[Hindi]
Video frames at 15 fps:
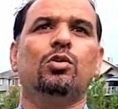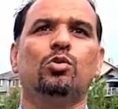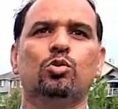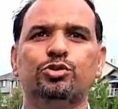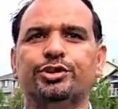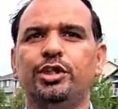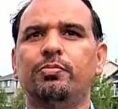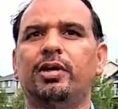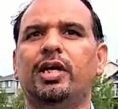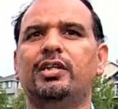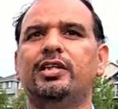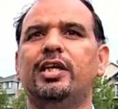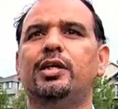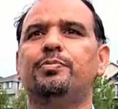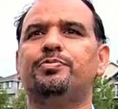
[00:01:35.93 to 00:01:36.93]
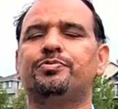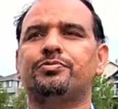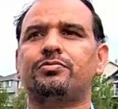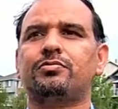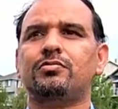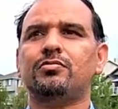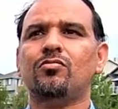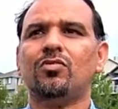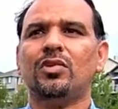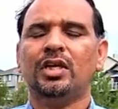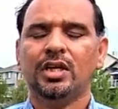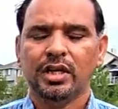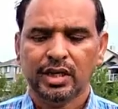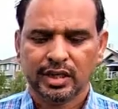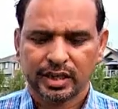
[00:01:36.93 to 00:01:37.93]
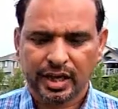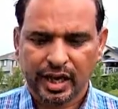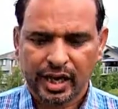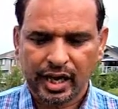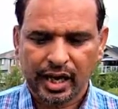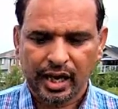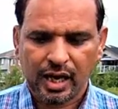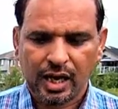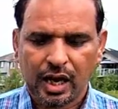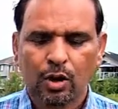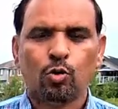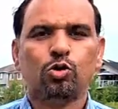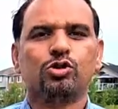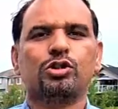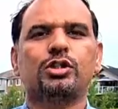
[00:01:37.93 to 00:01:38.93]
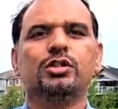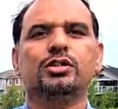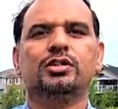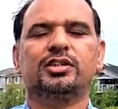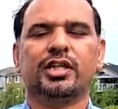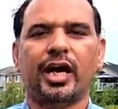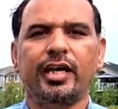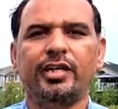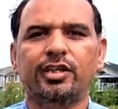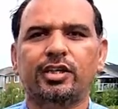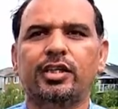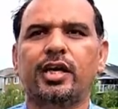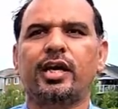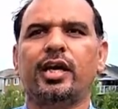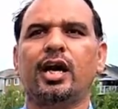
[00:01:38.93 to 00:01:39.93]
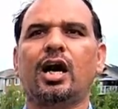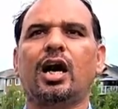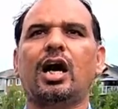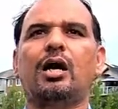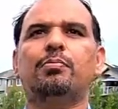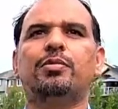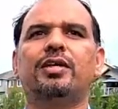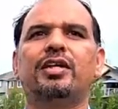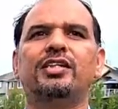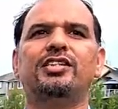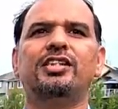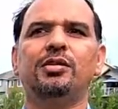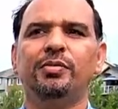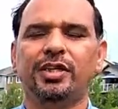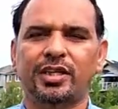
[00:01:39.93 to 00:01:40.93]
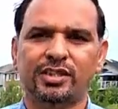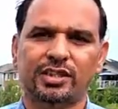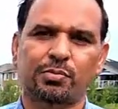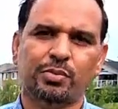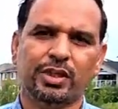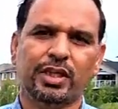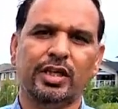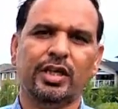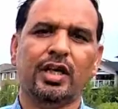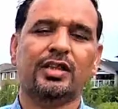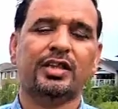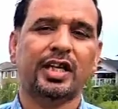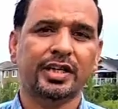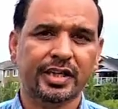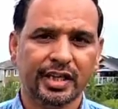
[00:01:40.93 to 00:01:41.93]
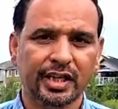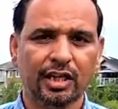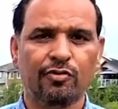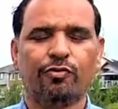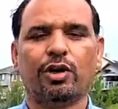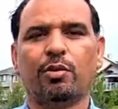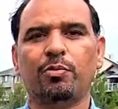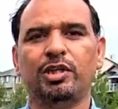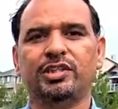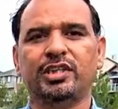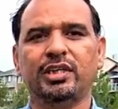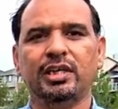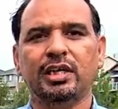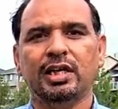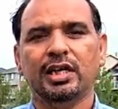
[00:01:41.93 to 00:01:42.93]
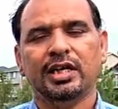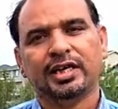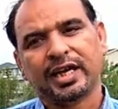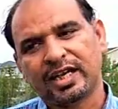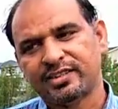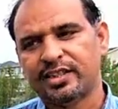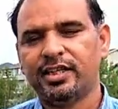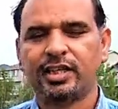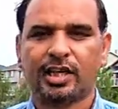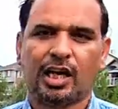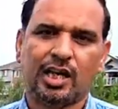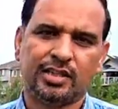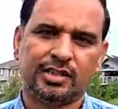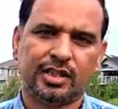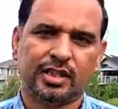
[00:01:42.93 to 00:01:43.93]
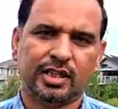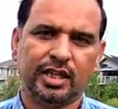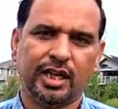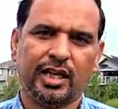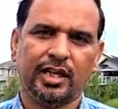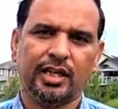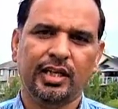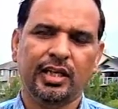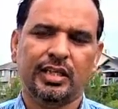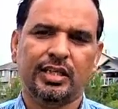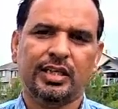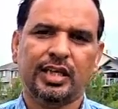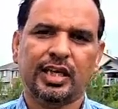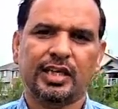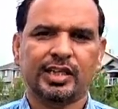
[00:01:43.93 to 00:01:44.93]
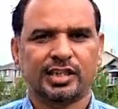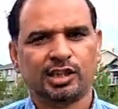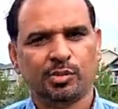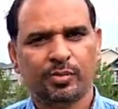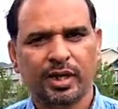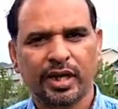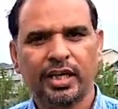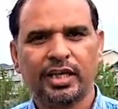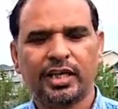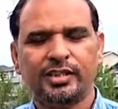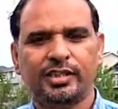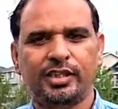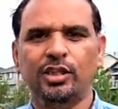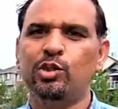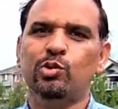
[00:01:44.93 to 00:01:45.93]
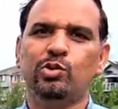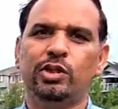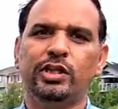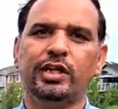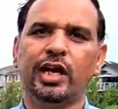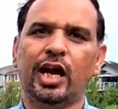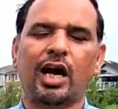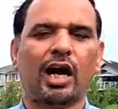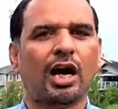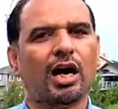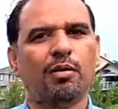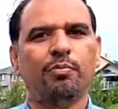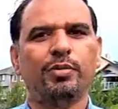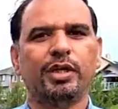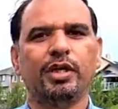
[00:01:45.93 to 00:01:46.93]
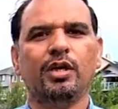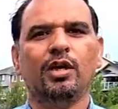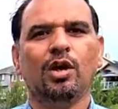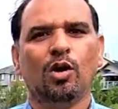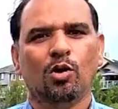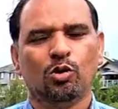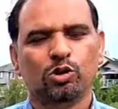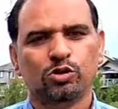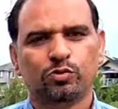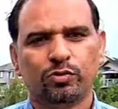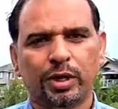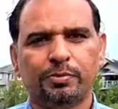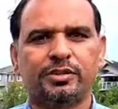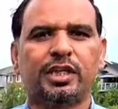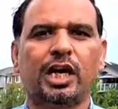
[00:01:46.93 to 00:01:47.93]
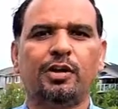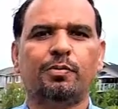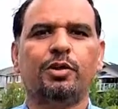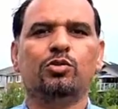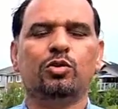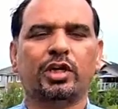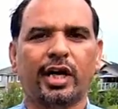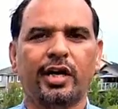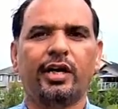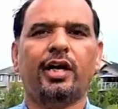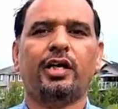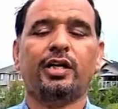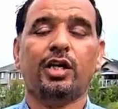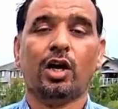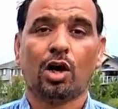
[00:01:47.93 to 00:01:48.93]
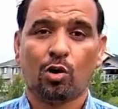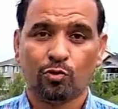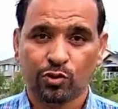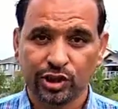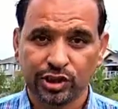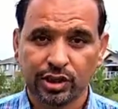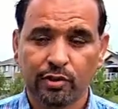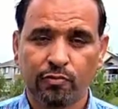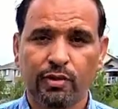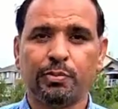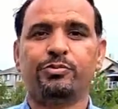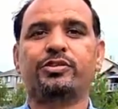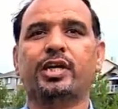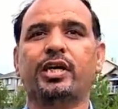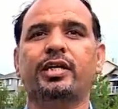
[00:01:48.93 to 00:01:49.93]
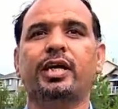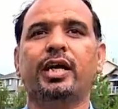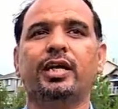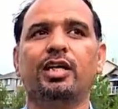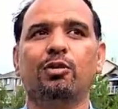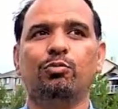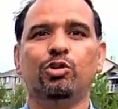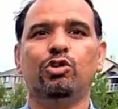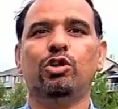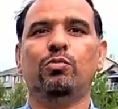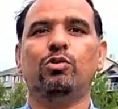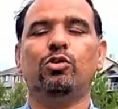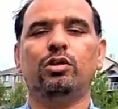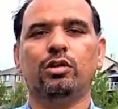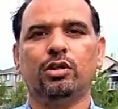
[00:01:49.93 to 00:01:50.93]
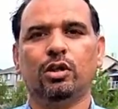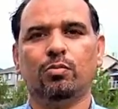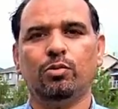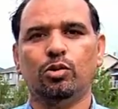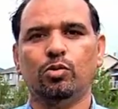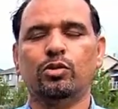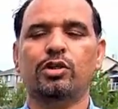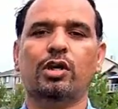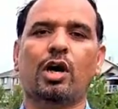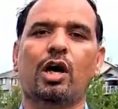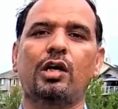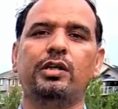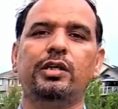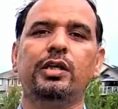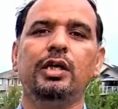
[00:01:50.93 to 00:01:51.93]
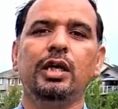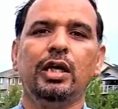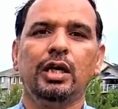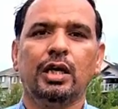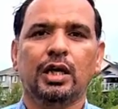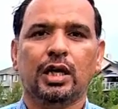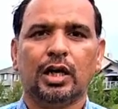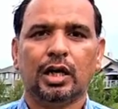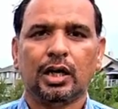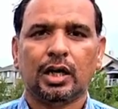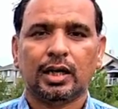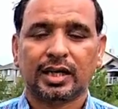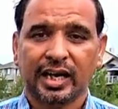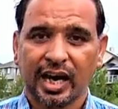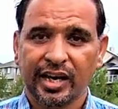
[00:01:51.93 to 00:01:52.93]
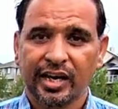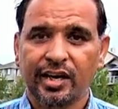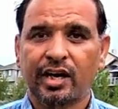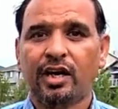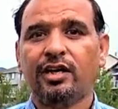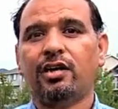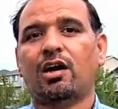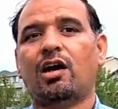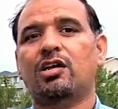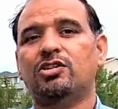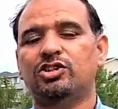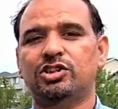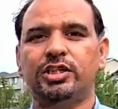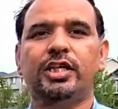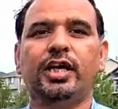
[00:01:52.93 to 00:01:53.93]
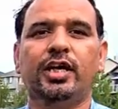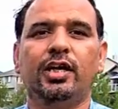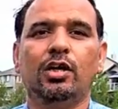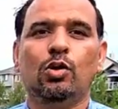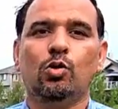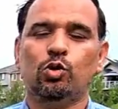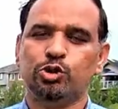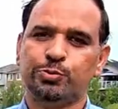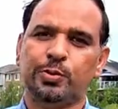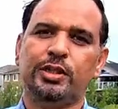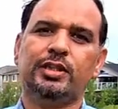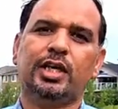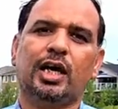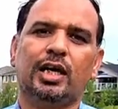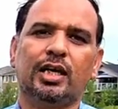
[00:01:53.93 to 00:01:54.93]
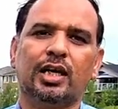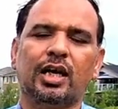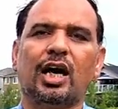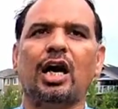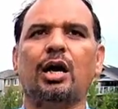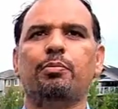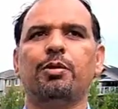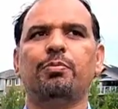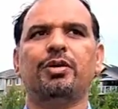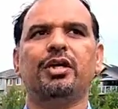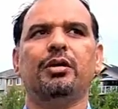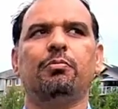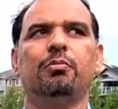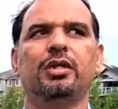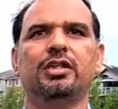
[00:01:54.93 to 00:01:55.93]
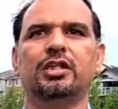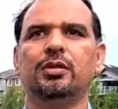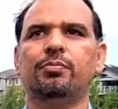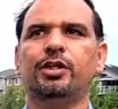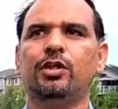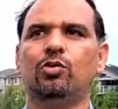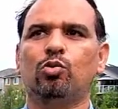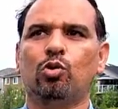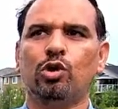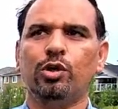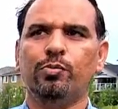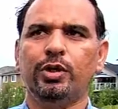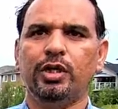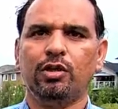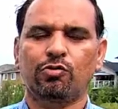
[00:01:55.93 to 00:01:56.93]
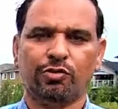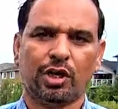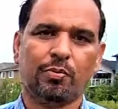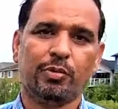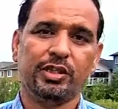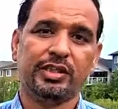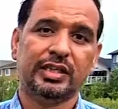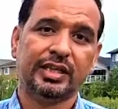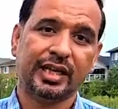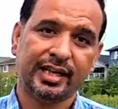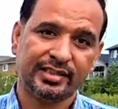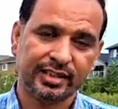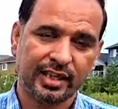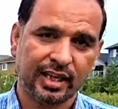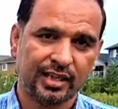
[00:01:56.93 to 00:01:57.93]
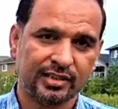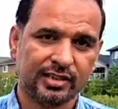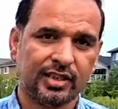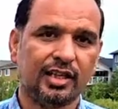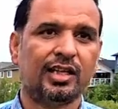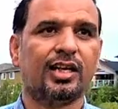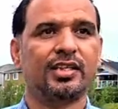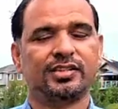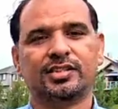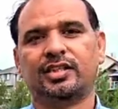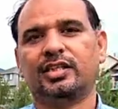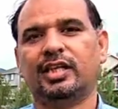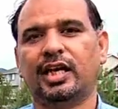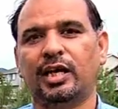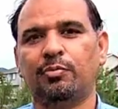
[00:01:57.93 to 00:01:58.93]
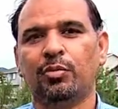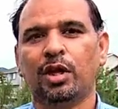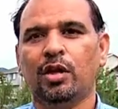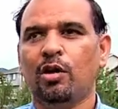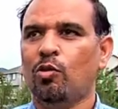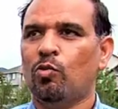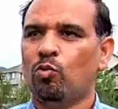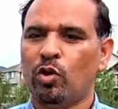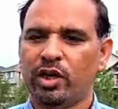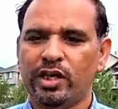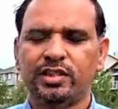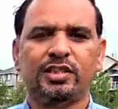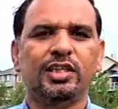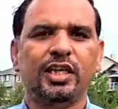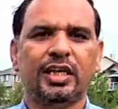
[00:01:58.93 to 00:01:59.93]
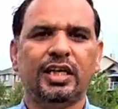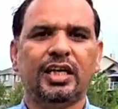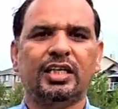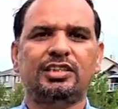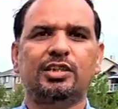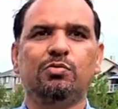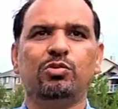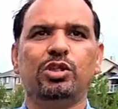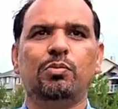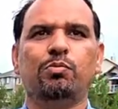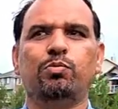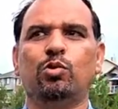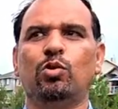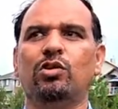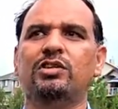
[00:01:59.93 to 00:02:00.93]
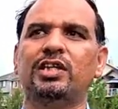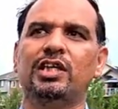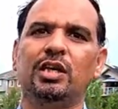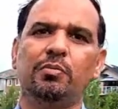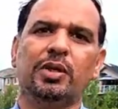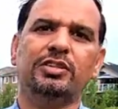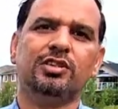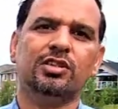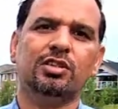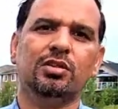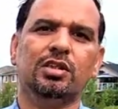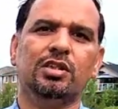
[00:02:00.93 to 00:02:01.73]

दूसरी बात ये कि उस साइट से आप किसी भी किस्म की अथेंटिक इन्फॉर्मेशन कैसे निकाल सकते हैं ठीक है जैसे मैंने ये झील ढूंढी है आप भी उस वेबसाइट पर जो कनाडा की ऑफिशियल वेबसाइट है डब्ल्यू डब्ल्यू डब्ल्यू डॉट कैनेडा डॉट सी ए उस पर जाकर आप अपने मतलब की कोई भी इंफॉर्मेशन कैसे हासिल कर सकते हैं वो इसलिए कि नाजिन मुझे बहुत ज़्यादा मैसेज